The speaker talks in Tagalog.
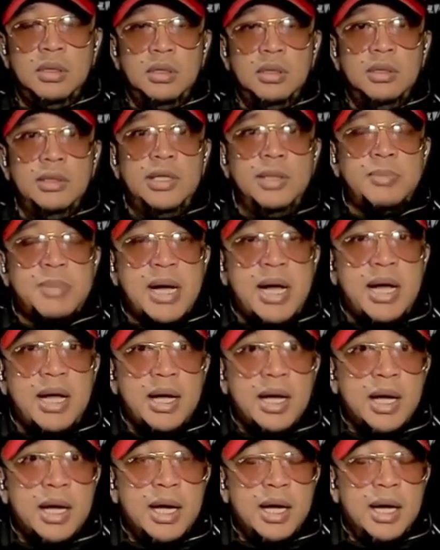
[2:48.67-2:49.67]
Di ba?
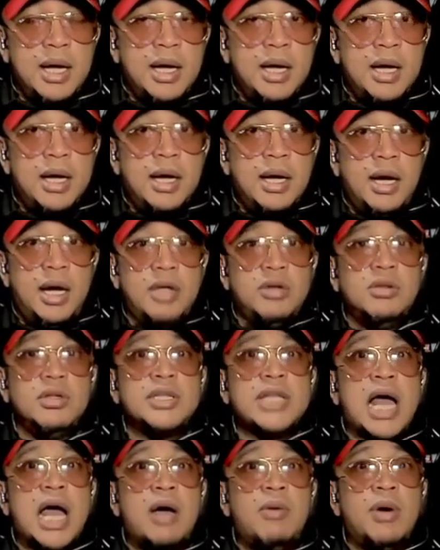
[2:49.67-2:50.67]
Anong
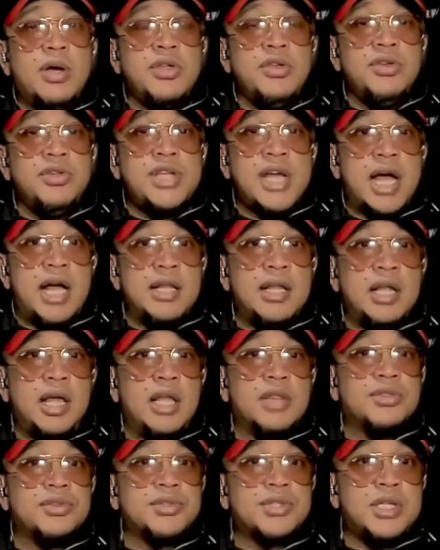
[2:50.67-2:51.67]
tawag nyo diyan?
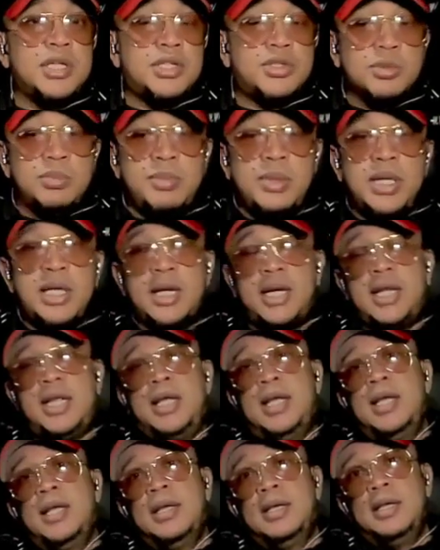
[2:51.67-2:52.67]
Ito si
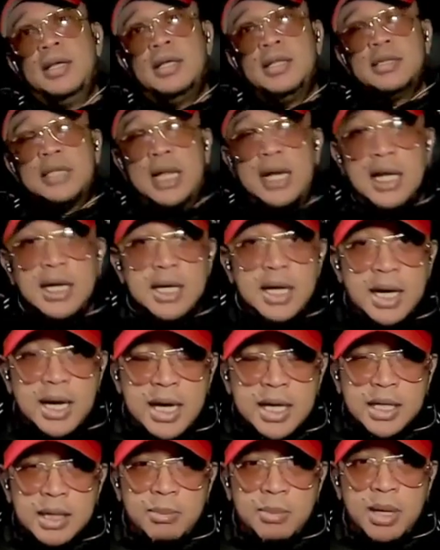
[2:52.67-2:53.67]
Subiri, talaga
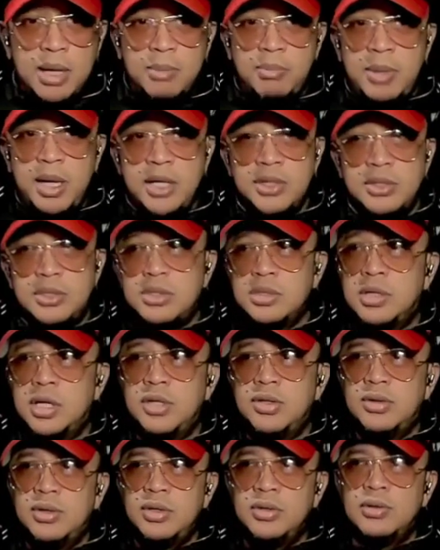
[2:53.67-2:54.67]
nga namang medyo
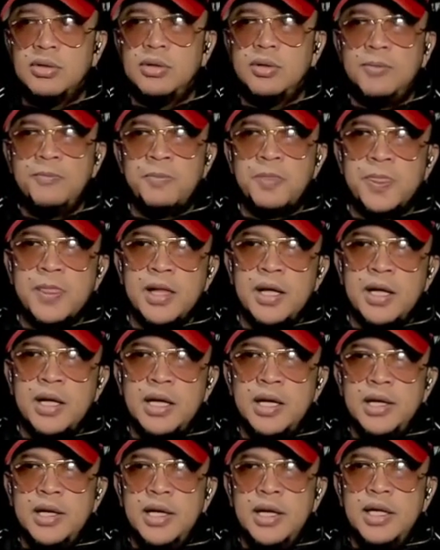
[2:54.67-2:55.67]
ano, no?
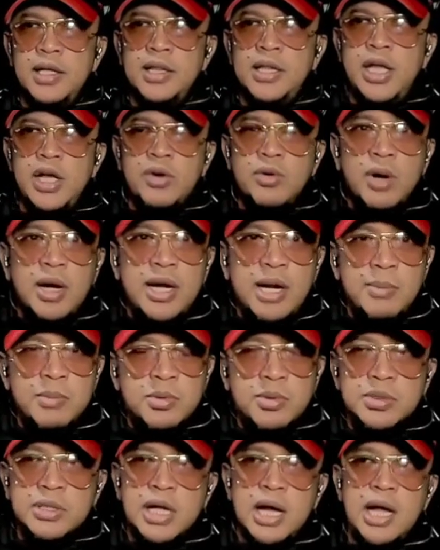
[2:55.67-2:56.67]
Hindi ko alam
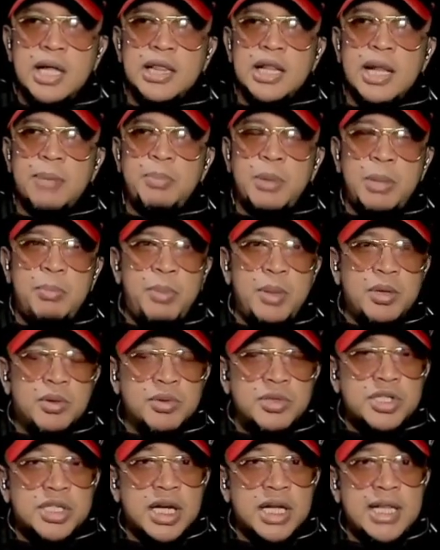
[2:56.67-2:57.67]
kung na,
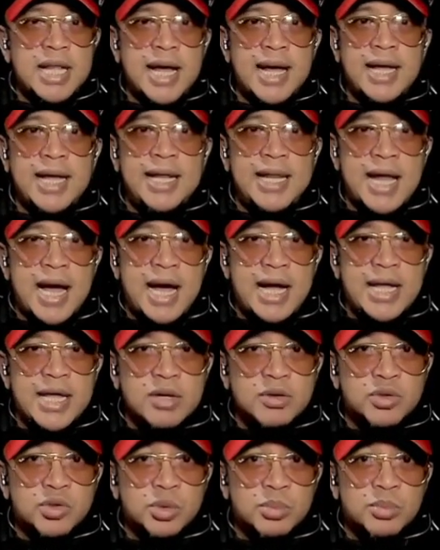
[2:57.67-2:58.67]
napipikon siya dahil
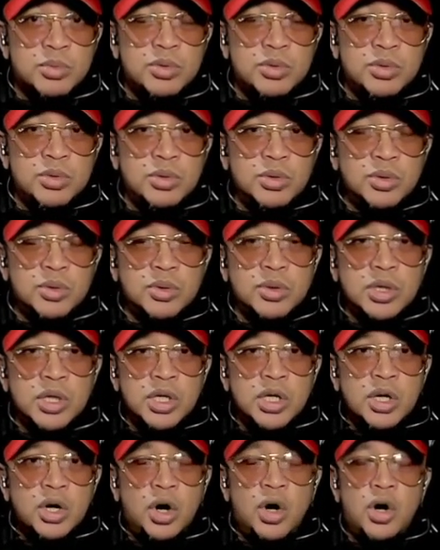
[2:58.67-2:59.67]
ayaw sumunod nung
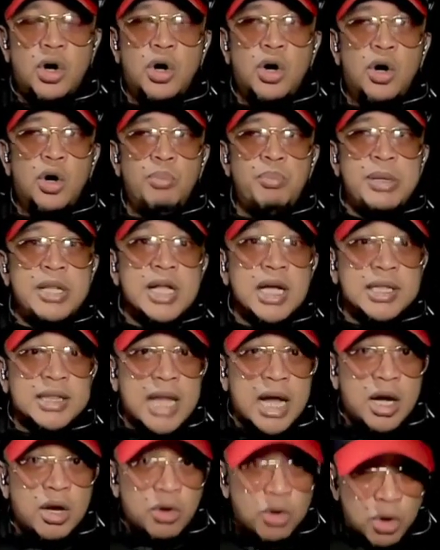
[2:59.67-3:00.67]
o
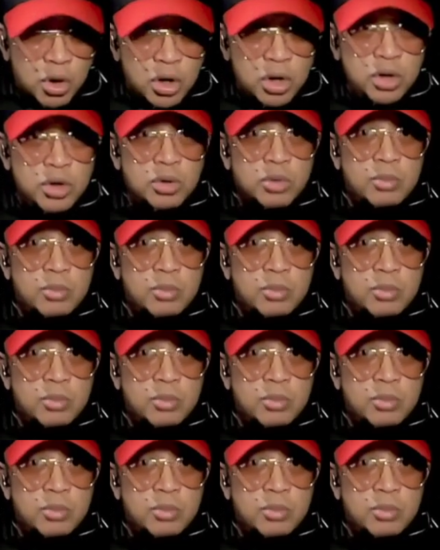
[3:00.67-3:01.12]
pinagtanggol nung